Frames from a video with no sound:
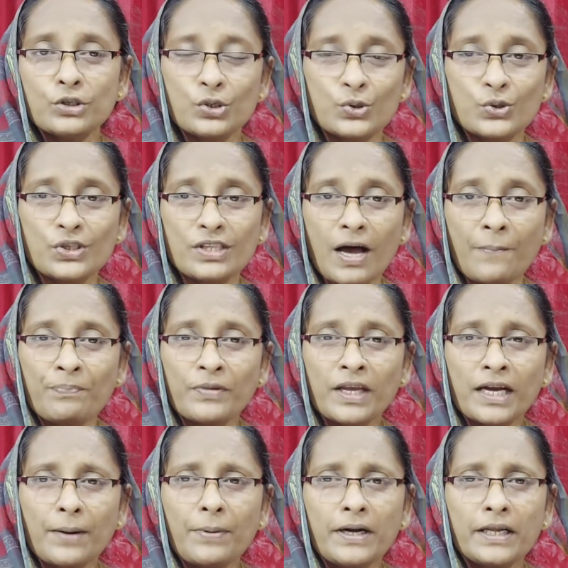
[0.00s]
చూస్తాం
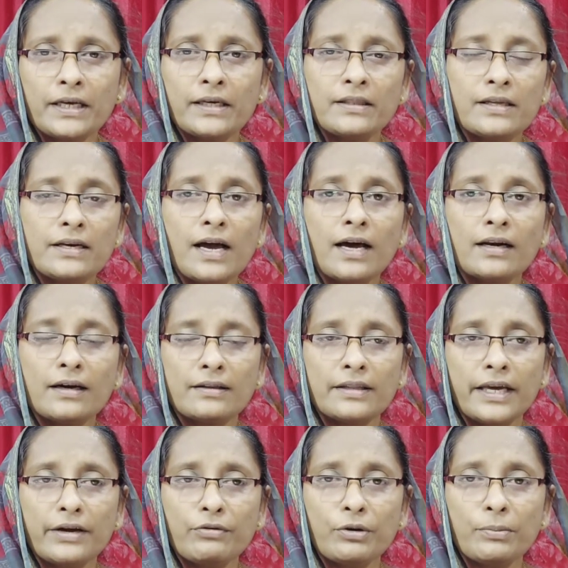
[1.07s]
కాబట్టి ఈ దినాన
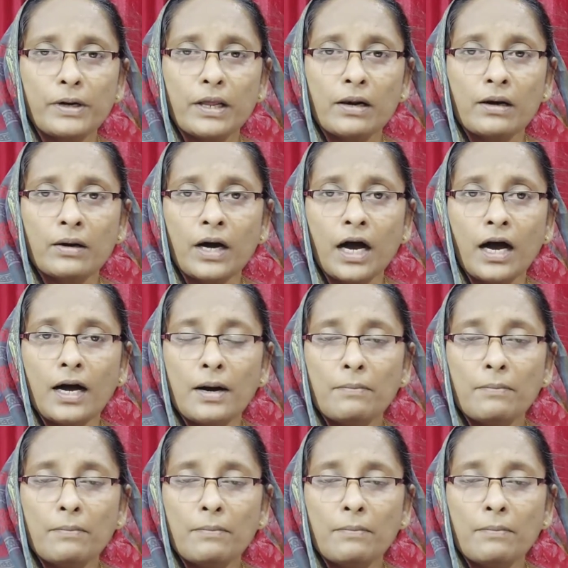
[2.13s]
దేవుని బిడలంగా